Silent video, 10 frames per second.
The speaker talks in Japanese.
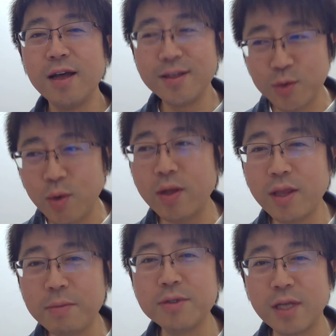それは
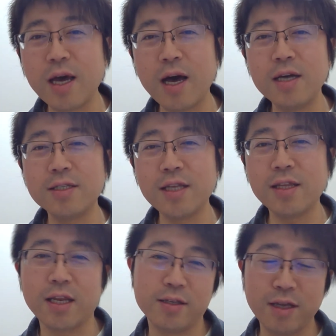多分ね、アースだっ
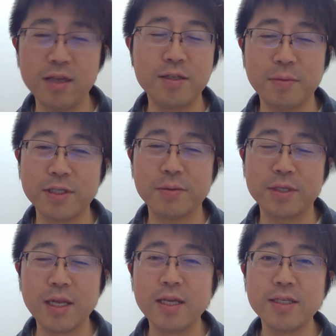たり、アースで間違えまし
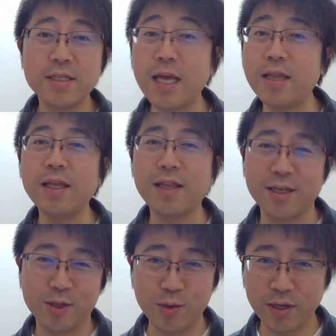たね、3だった
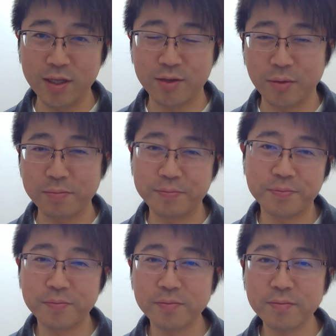りするわけですよ。
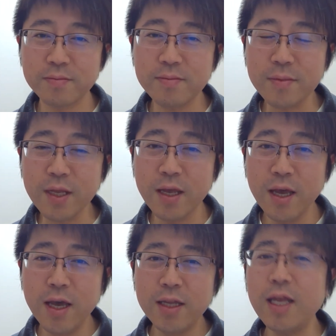
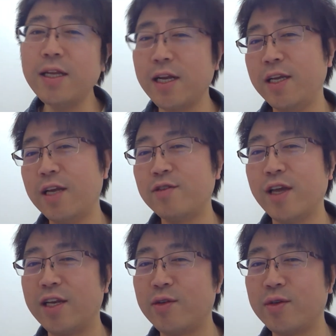何かリアルの
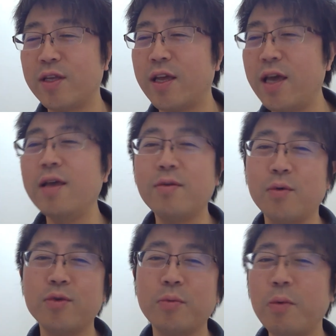やりとりで、こ
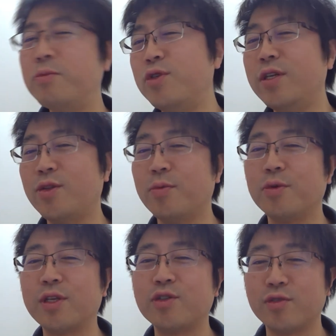の人もう無理って思っ
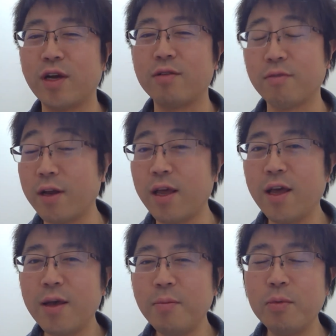た瞬間とかね、
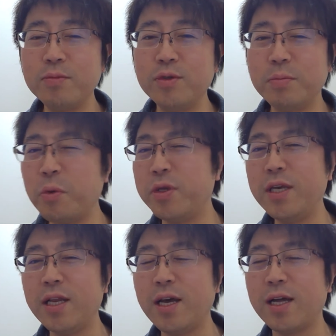もう
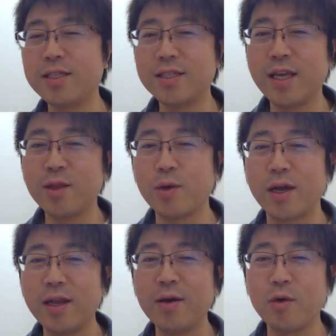嫌な発言とか
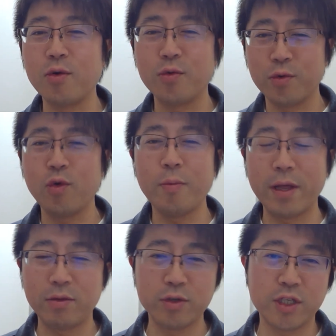ね、こう、
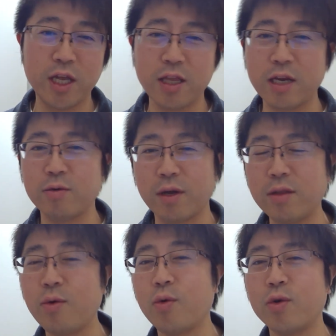コメントしていたりとかね、
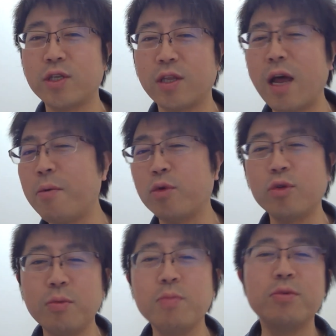投稿してて、あ、この
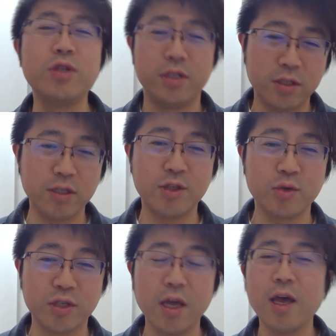人もう無理、スイッチを
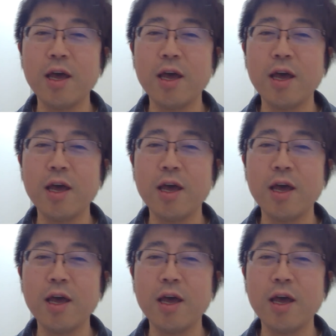して、